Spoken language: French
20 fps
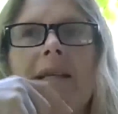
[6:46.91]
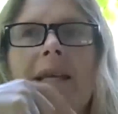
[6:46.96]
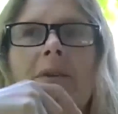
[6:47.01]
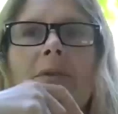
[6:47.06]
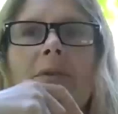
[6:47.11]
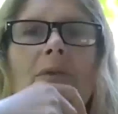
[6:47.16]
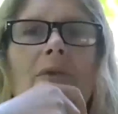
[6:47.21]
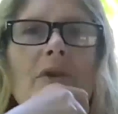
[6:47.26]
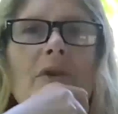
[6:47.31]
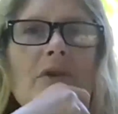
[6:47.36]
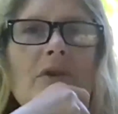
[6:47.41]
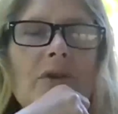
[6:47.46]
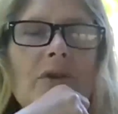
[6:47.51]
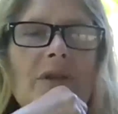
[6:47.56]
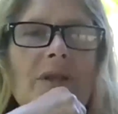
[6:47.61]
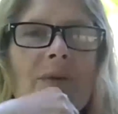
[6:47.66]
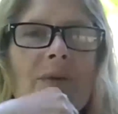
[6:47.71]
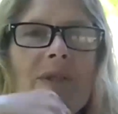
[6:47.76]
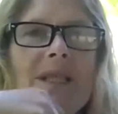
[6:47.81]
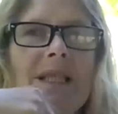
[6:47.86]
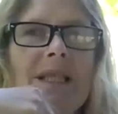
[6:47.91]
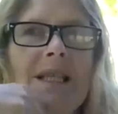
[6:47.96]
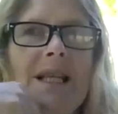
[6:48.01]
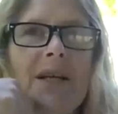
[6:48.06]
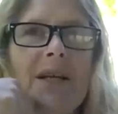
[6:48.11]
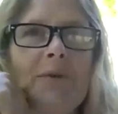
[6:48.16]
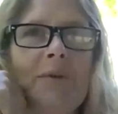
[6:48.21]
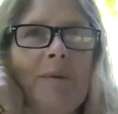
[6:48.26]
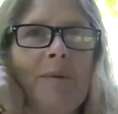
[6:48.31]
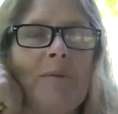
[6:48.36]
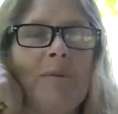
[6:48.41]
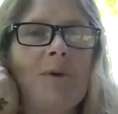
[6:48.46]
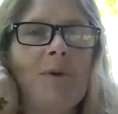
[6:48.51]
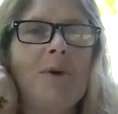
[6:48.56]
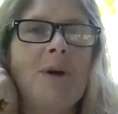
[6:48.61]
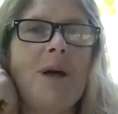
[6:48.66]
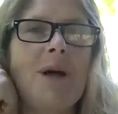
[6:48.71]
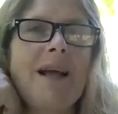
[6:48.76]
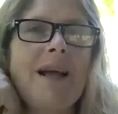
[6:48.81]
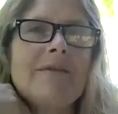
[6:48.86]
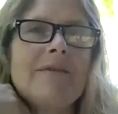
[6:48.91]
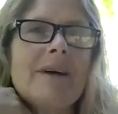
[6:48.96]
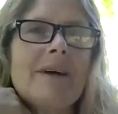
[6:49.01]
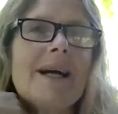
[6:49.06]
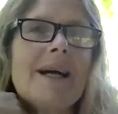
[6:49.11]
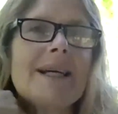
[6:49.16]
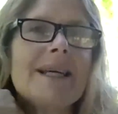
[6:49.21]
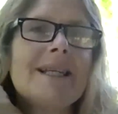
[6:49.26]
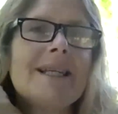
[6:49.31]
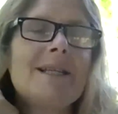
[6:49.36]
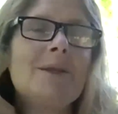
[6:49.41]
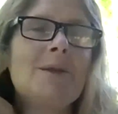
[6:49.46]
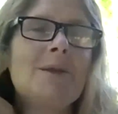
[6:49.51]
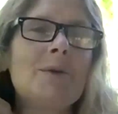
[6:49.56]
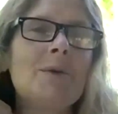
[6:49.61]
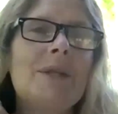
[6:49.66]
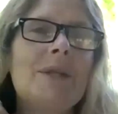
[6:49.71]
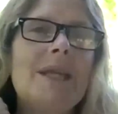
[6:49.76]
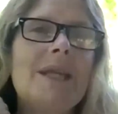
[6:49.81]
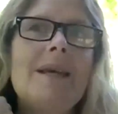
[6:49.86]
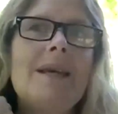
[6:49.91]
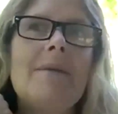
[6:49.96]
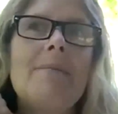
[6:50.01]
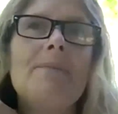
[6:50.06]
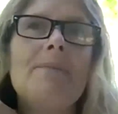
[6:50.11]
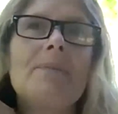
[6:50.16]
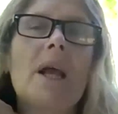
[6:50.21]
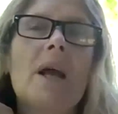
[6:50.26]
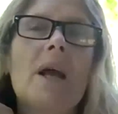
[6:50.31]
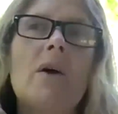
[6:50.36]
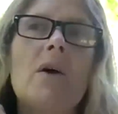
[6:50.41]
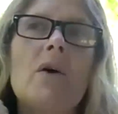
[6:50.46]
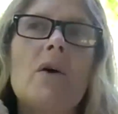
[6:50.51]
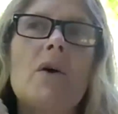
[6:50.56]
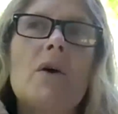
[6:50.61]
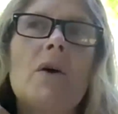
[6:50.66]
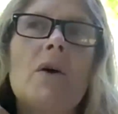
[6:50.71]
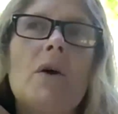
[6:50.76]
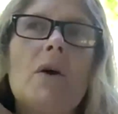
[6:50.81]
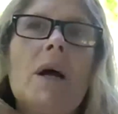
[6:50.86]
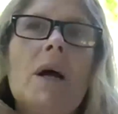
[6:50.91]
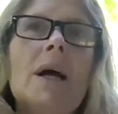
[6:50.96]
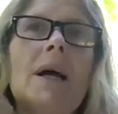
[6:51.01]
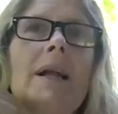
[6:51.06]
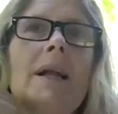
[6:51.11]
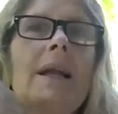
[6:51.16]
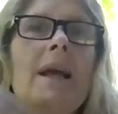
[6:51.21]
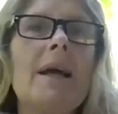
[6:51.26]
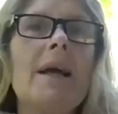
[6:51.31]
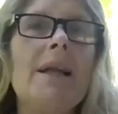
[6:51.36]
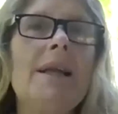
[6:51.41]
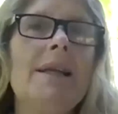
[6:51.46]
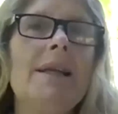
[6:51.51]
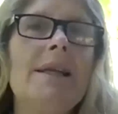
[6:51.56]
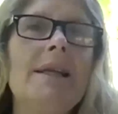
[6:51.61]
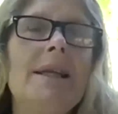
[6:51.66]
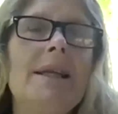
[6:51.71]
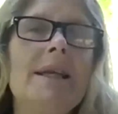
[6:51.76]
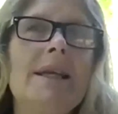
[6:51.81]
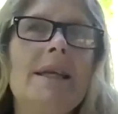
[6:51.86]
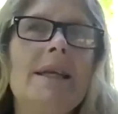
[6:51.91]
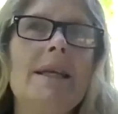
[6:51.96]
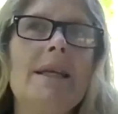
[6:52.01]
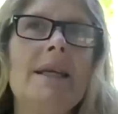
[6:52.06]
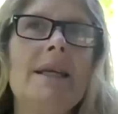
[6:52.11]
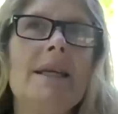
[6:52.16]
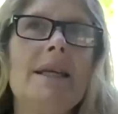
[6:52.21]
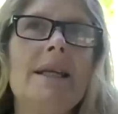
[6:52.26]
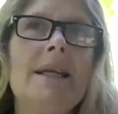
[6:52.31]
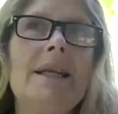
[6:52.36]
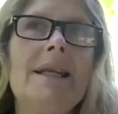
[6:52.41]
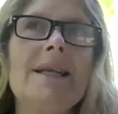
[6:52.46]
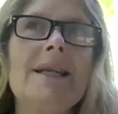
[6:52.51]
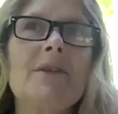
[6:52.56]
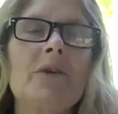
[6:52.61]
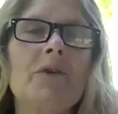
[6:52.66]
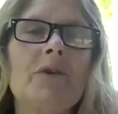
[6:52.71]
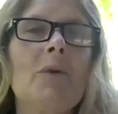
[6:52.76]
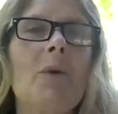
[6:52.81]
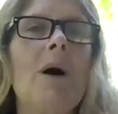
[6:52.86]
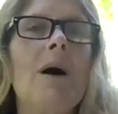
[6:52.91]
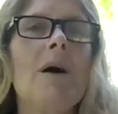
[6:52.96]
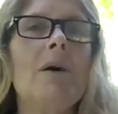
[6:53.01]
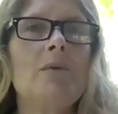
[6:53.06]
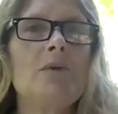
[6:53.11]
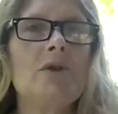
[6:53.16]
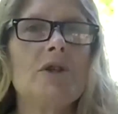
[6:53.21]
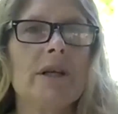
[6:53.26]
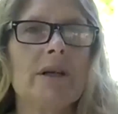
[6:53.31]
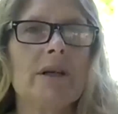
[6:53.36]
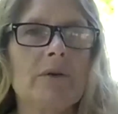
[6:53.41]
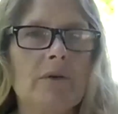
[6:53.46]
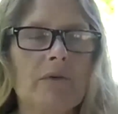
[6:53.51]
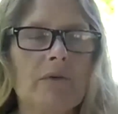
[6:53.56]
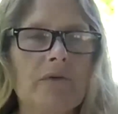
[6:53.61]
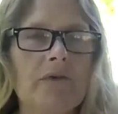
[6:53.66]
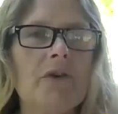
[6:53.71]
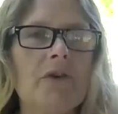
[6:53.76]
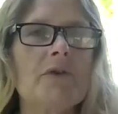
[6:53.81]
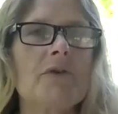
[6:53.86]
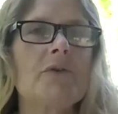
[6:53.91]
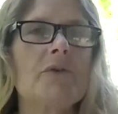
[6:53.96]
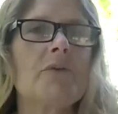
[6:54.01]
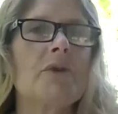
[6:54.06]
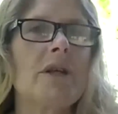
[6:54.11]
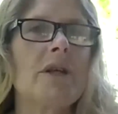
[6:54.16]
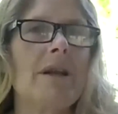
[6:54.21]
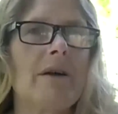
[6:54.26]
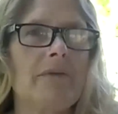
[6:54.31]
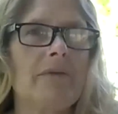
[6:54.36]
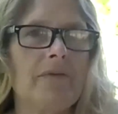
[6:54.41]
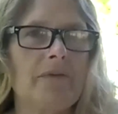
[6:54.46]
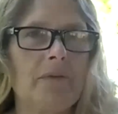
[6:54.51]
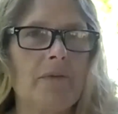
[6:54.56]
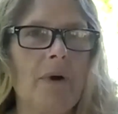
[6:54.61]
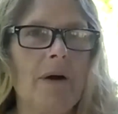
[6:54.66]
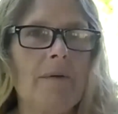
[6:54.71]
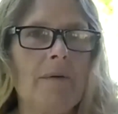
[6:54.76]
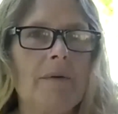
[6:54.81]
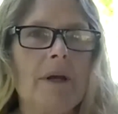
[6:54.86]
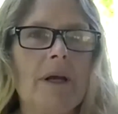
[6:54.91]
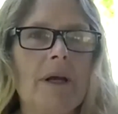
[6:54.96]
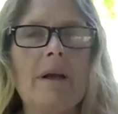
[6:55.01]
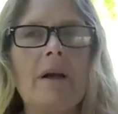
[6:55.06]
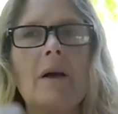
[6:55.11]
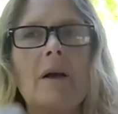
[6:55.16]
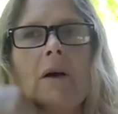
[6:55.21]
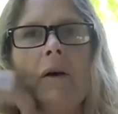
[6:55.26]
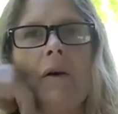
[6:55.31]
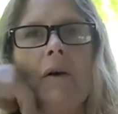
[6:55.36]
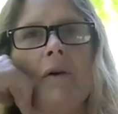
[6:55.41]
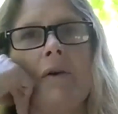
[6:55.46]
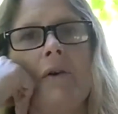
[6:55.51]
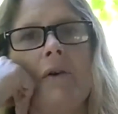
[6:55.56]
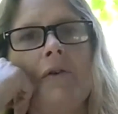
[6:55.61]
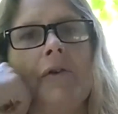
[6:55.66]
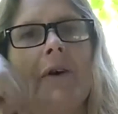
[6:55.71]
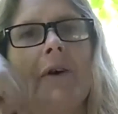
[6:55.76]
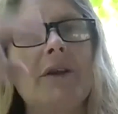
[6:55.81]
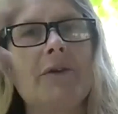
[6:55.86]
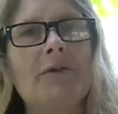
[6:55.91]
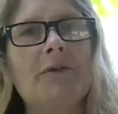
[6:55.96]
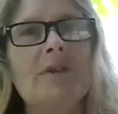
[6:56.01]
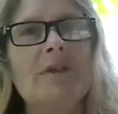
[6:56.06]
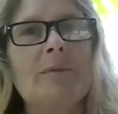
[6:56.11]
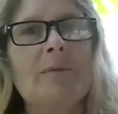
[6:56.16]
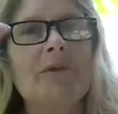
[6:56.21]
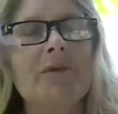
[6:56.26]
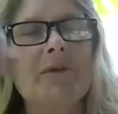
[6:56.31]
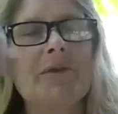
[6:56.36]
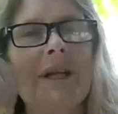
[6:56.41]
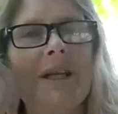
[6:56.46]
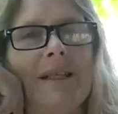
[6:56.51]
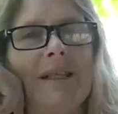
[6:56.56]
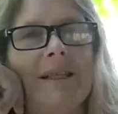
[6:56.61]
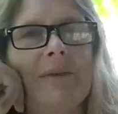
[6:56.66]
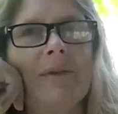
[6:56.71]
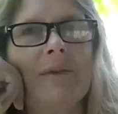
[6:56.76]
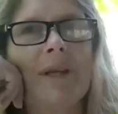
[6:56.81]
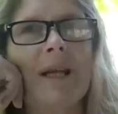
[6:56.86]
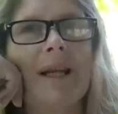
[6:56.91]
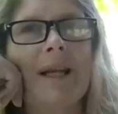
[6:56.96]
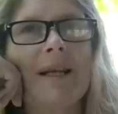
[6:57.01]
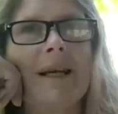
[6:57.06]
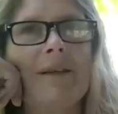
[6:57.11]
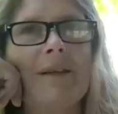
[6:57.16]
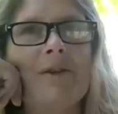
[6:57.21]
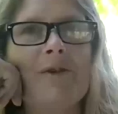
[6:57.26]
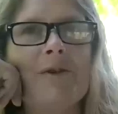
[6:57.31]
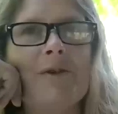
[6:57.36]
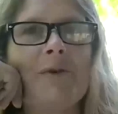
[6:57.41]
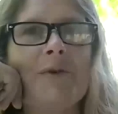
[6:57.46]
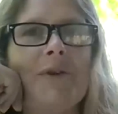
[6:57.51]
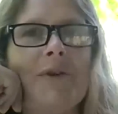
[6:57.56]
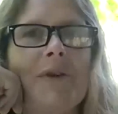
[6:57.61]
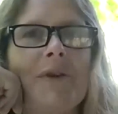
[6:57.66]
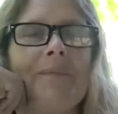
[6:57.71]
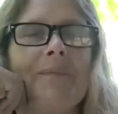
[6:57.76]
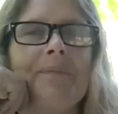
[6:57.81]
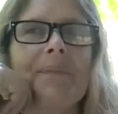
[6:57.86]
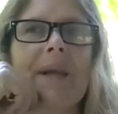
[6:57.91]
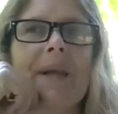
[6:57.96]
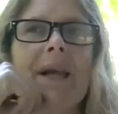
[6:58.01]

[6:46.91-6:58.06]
Cette onde enchantée aussi de la nuit bleue, elle va questionner euh, les, les, endroits où j'ai confiance, où j'ai la foi. Euh, dans la deuxième tonalité, on a la graine jaune.